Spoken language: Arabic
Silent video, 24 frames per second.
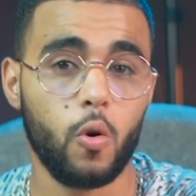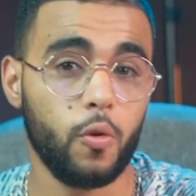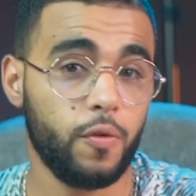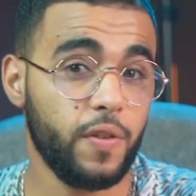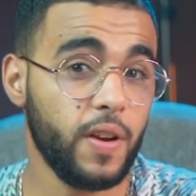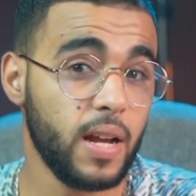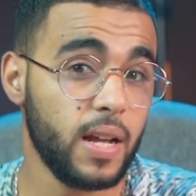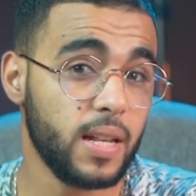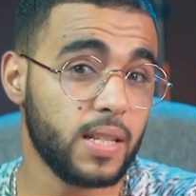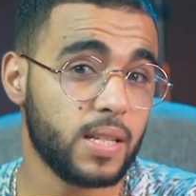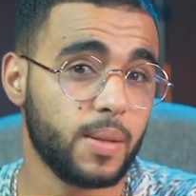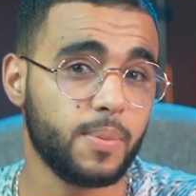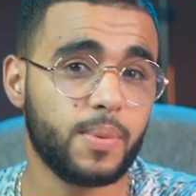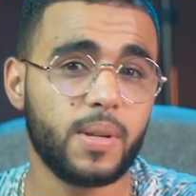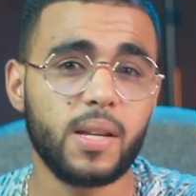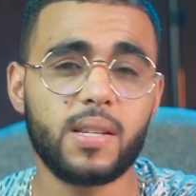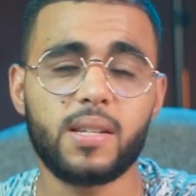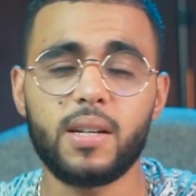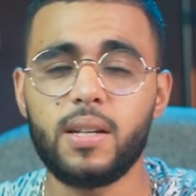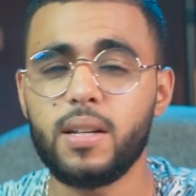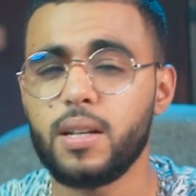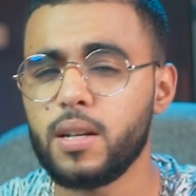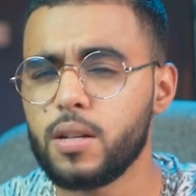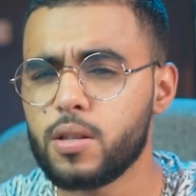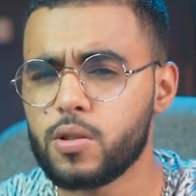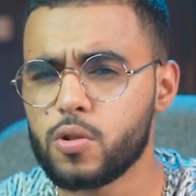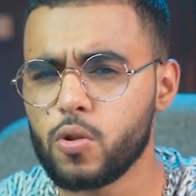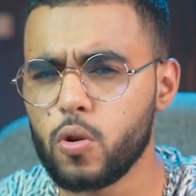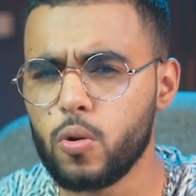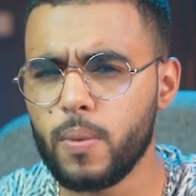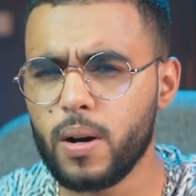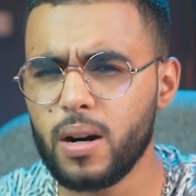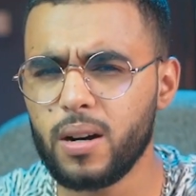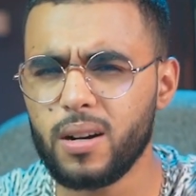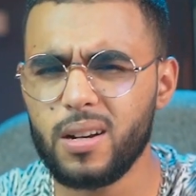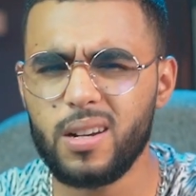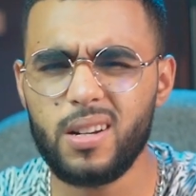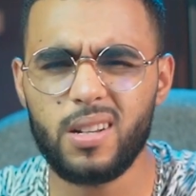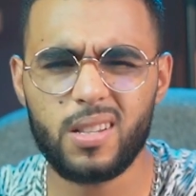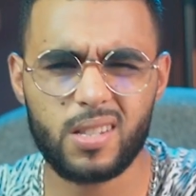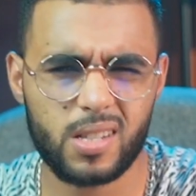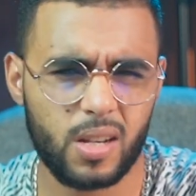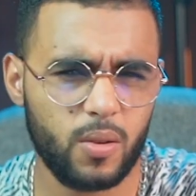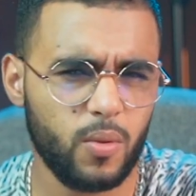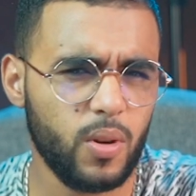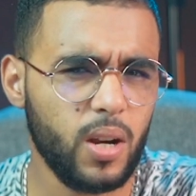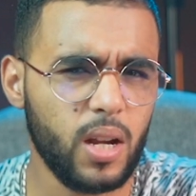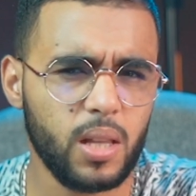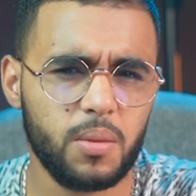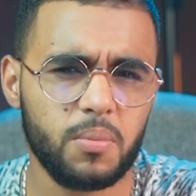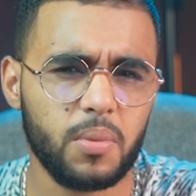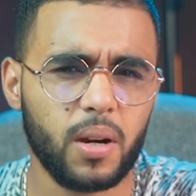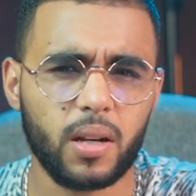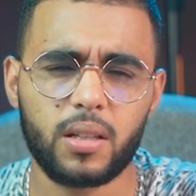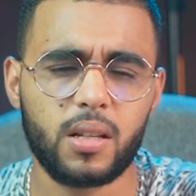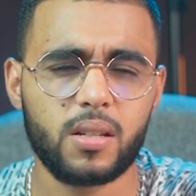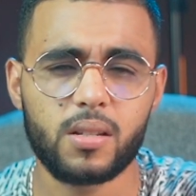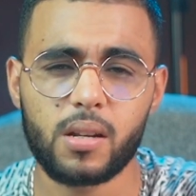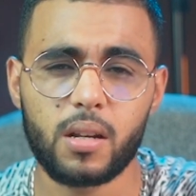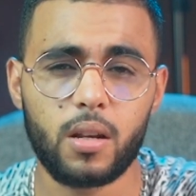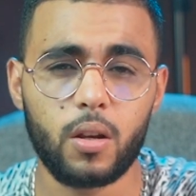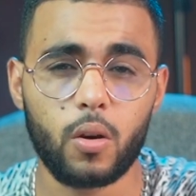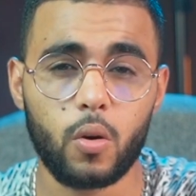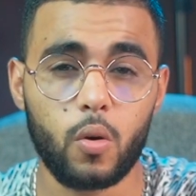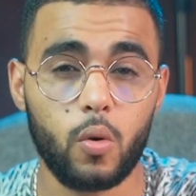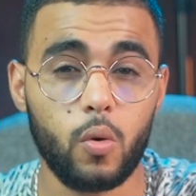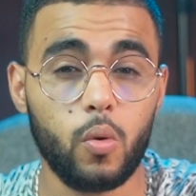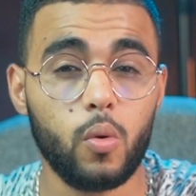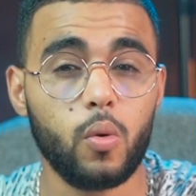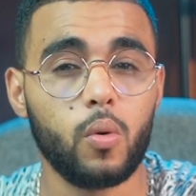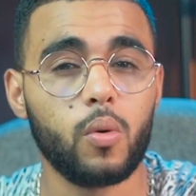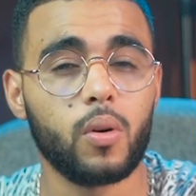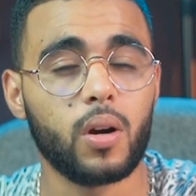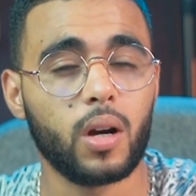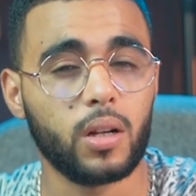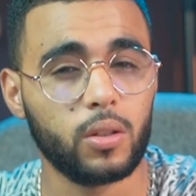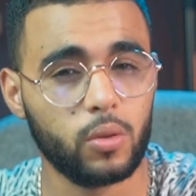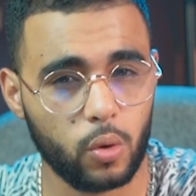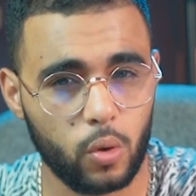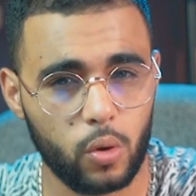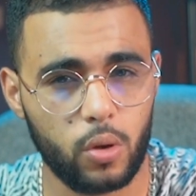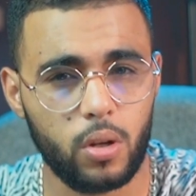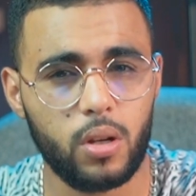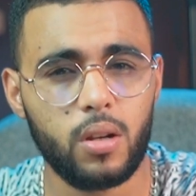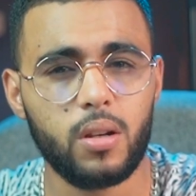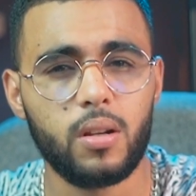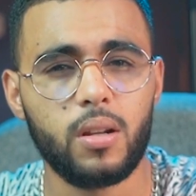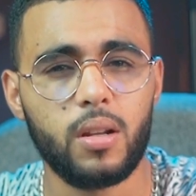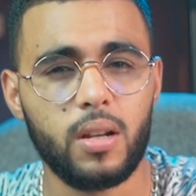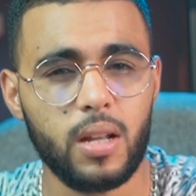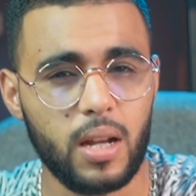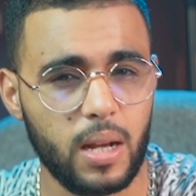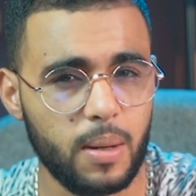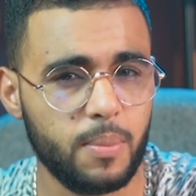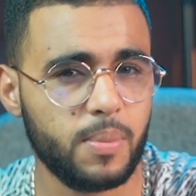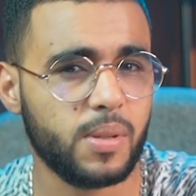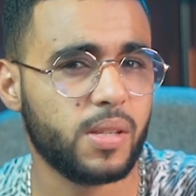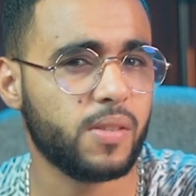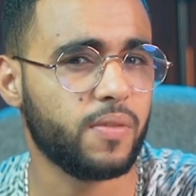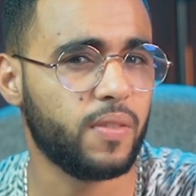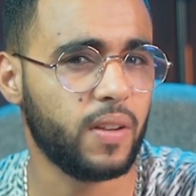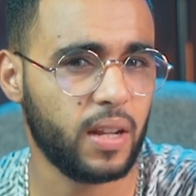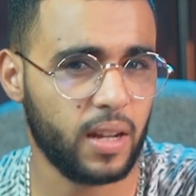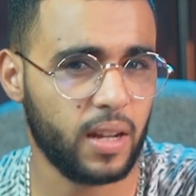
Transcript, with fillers: وفي حال تبتات عليه التهمه حتى واحد ما غادي يتيقو وغيدخل للحبس في